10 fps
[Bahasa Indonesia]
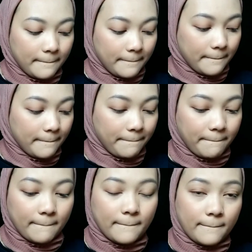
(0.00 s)
ada
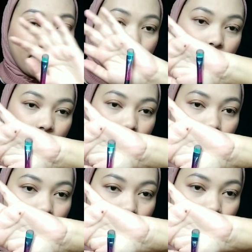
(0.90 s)
warnanya lah sedikit
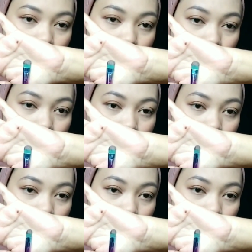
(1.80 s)
kelopak mata aku.